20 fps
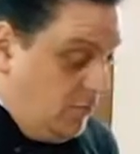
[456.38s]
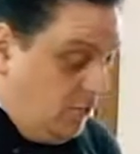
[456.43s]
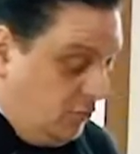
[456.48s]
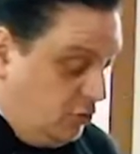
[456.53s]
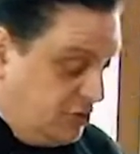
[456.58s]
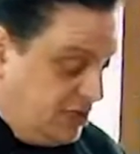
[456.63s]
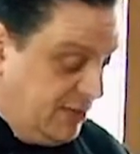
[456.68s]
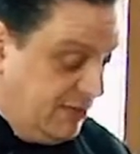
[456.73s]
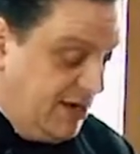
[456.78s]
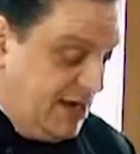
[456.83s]

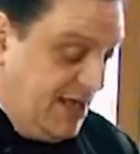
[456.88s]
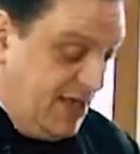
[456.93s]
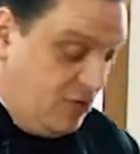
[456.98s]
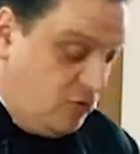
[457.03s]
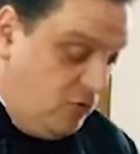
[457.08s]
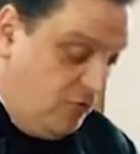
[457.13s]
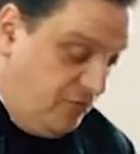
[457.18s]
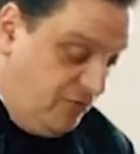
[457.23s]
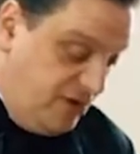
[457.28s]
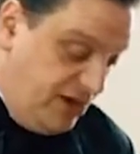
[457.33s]
Vou trabalhar
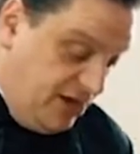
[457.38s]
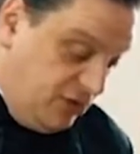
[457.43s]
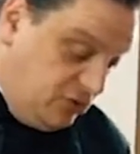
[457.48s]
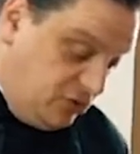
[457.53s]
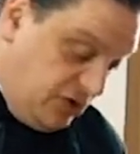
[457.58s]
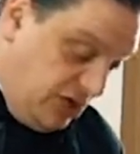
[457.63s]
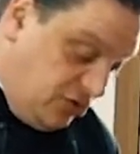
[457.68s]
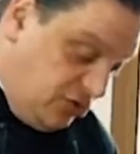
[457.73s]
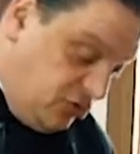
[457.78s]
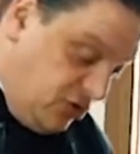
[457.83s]
com frango.
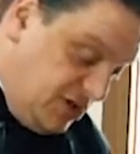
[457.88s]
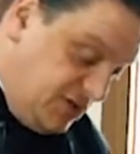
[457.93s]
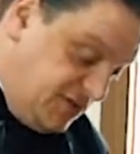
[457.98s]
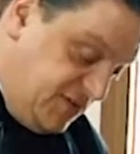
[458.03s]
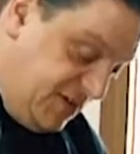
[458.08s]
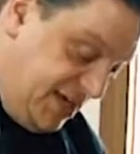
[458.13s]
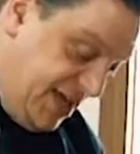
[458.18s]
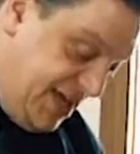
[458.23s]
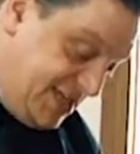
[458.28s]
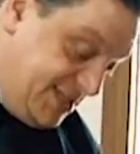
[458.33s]
Tenho dois
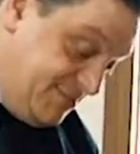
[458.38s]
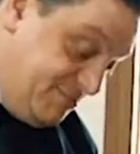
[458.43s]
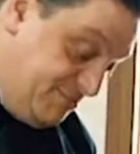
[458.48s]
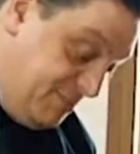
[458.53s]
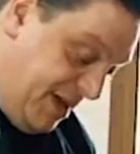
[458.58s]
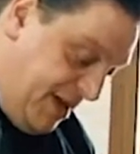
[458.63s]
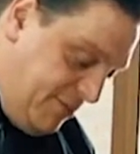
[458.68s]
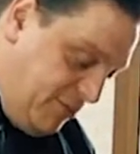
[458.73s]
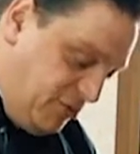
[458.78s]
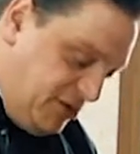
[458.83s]
filés
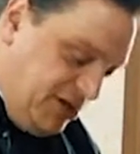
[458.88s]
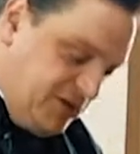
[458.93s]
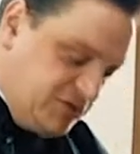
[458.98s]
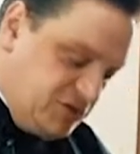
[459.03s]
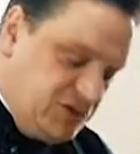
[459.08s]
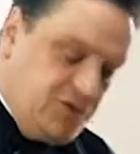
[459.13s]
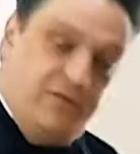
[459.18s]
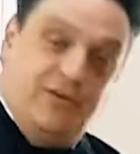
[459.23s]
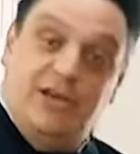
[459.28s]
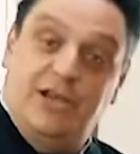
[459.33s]
bem
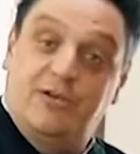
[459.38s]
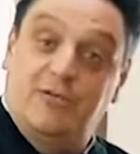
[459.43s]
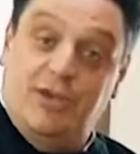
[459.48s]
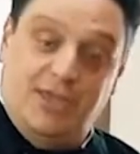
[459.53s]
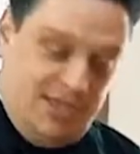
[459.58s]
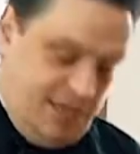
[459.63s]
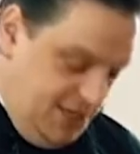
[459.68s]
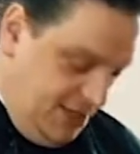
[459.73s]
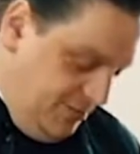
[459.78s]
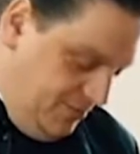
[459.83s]
bonitos de frango
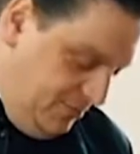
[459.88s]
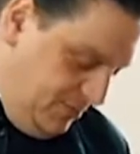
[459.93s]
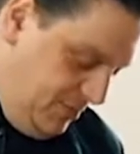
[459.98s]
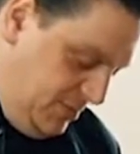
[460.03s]
aqui.